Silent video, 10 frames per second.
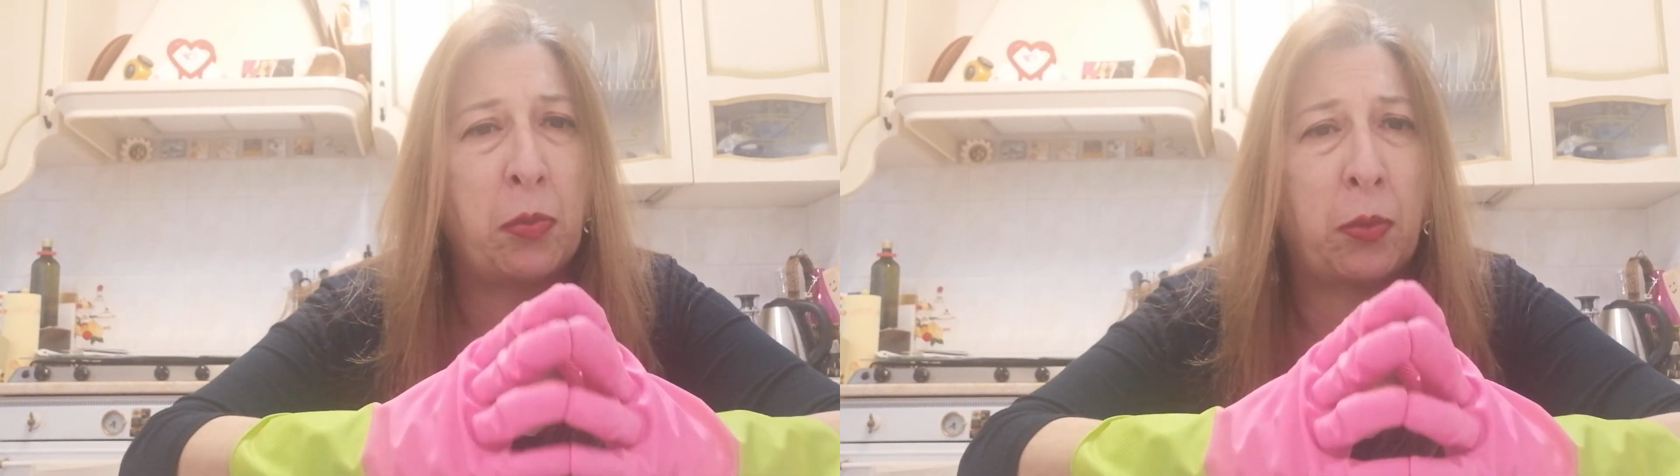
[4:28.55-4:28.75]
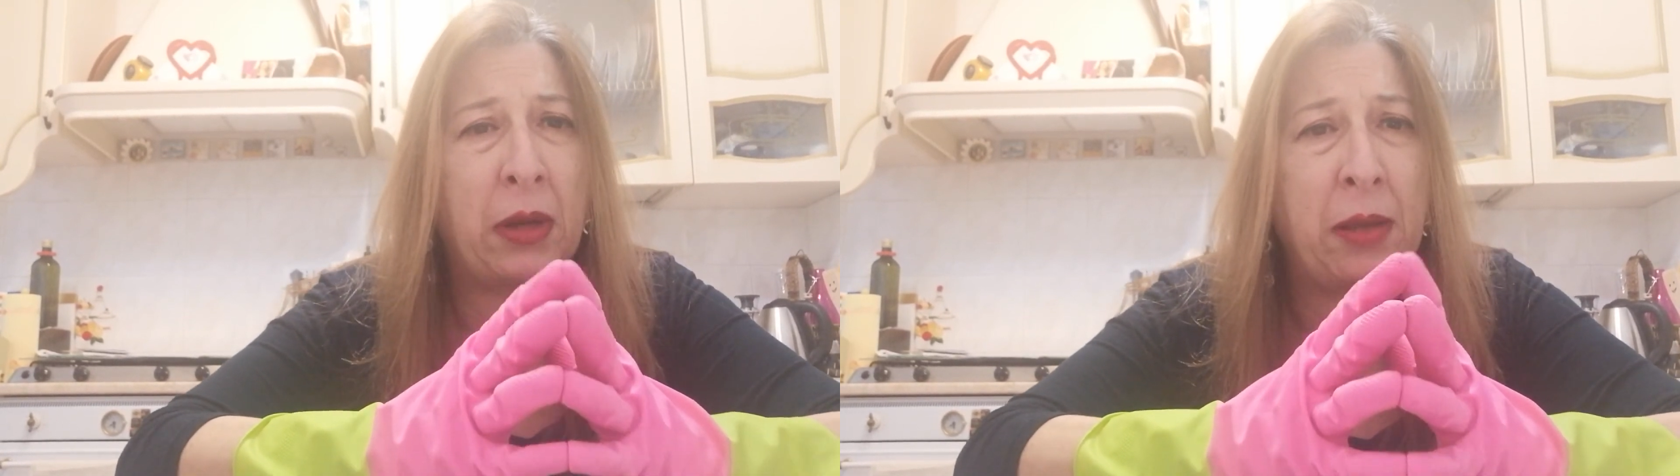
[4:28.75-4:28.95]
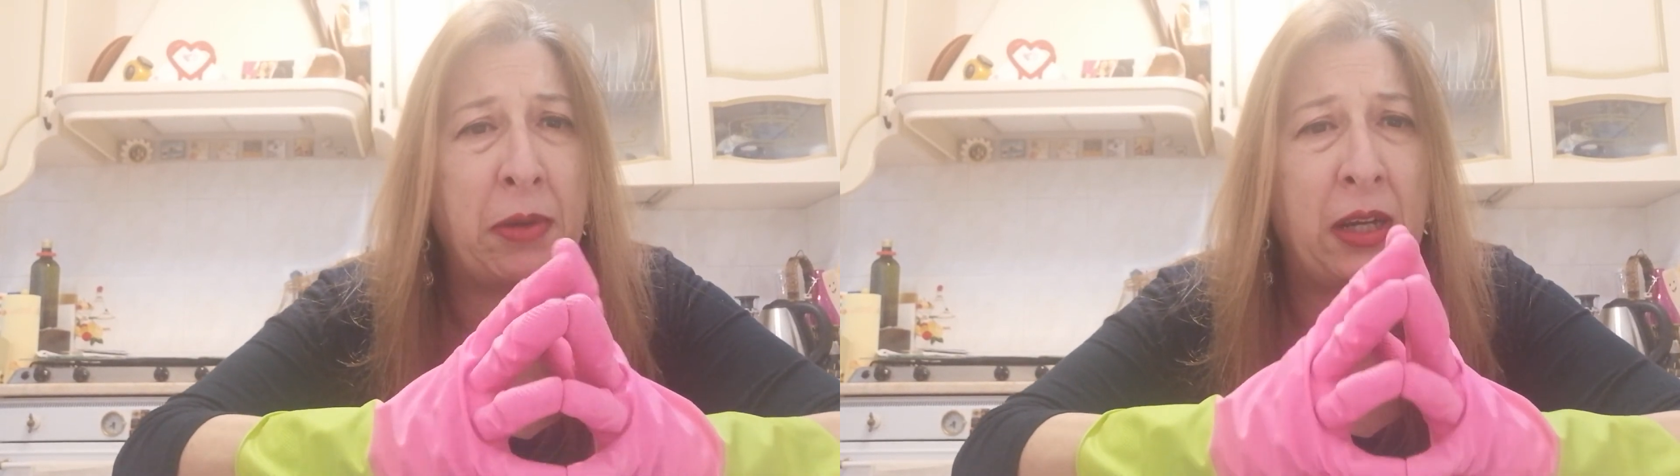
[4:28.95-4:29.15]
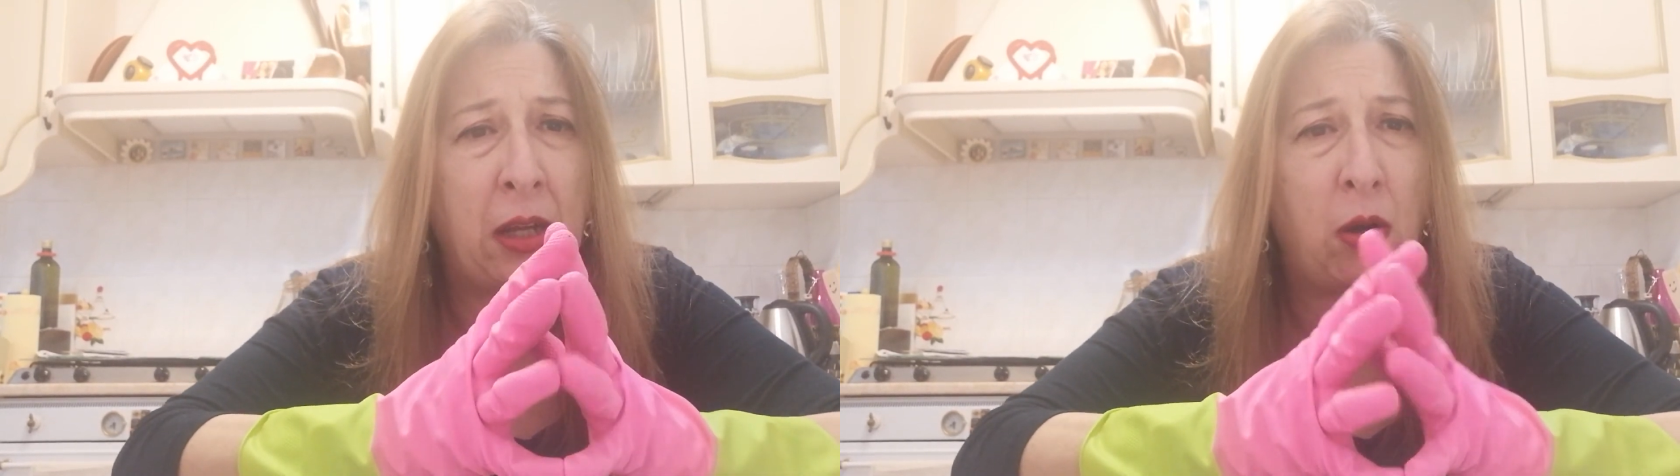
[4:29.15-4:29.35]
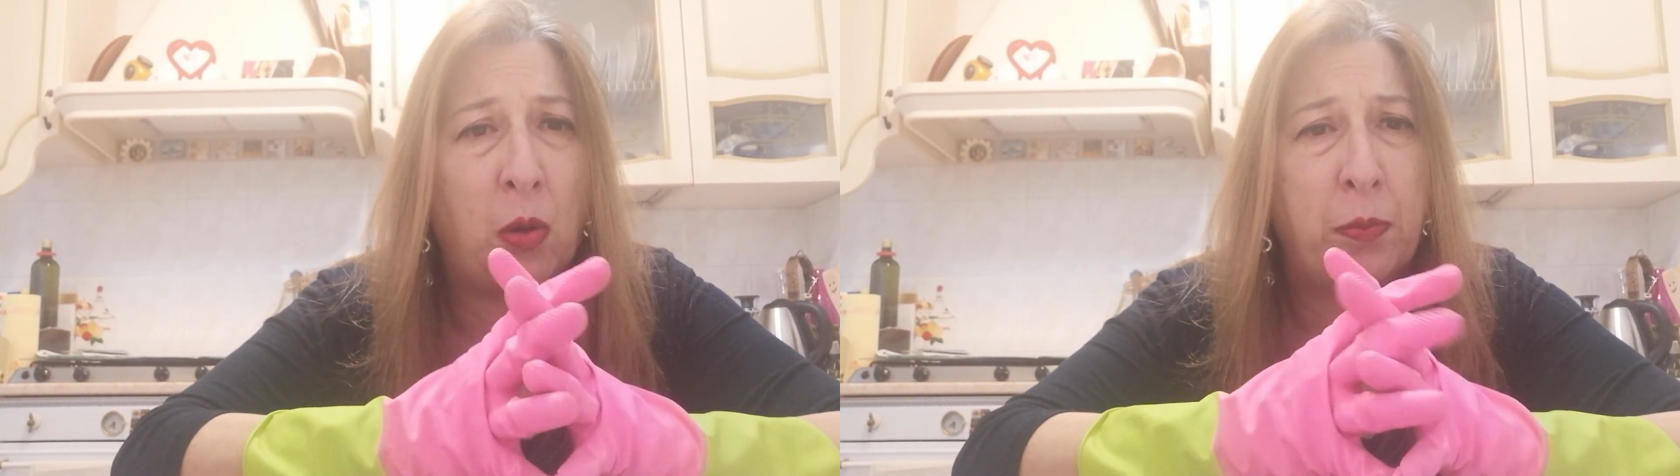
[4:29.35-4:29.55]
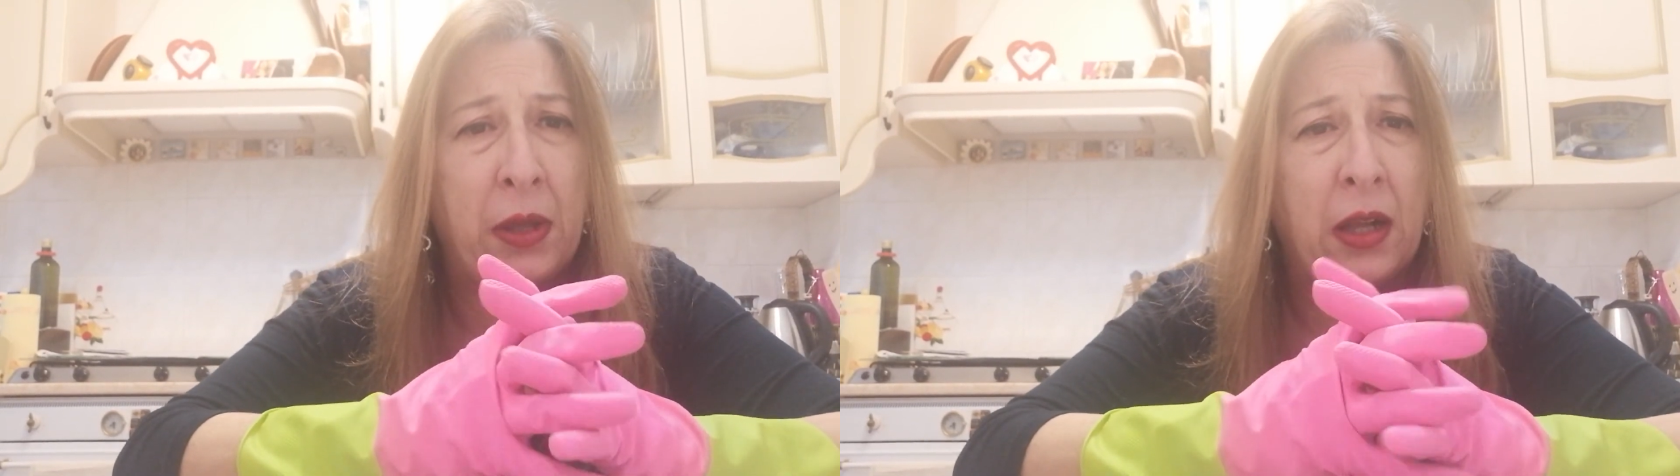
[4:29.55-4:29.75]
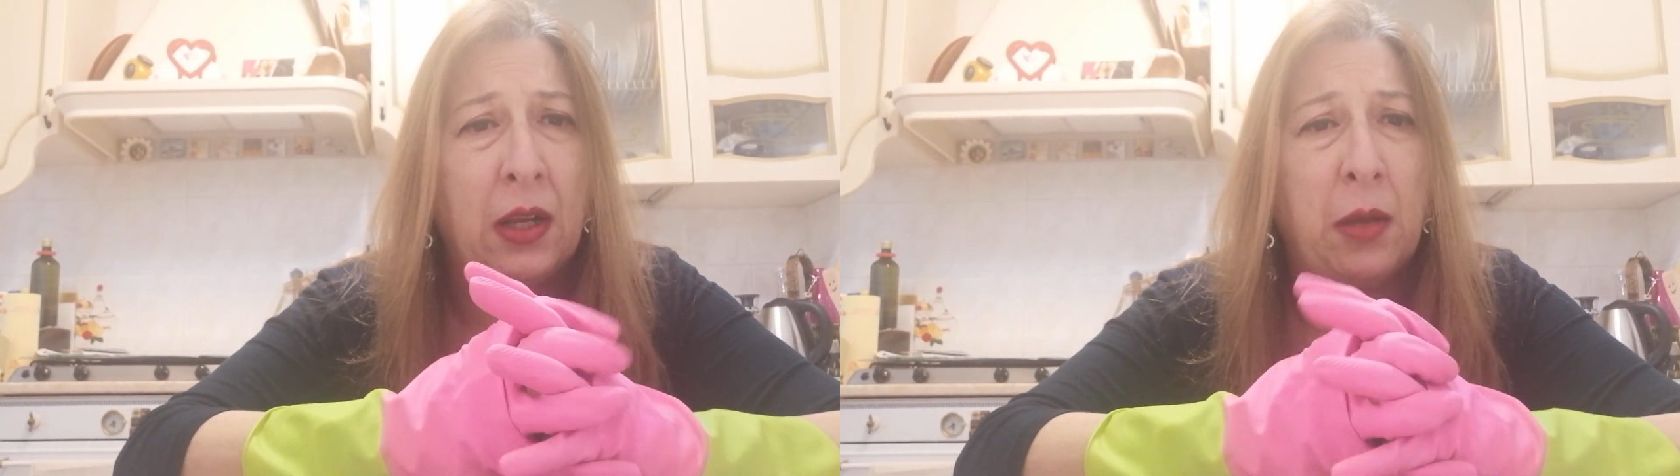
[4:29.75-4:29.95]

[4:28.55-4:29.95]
un problema nella coppia,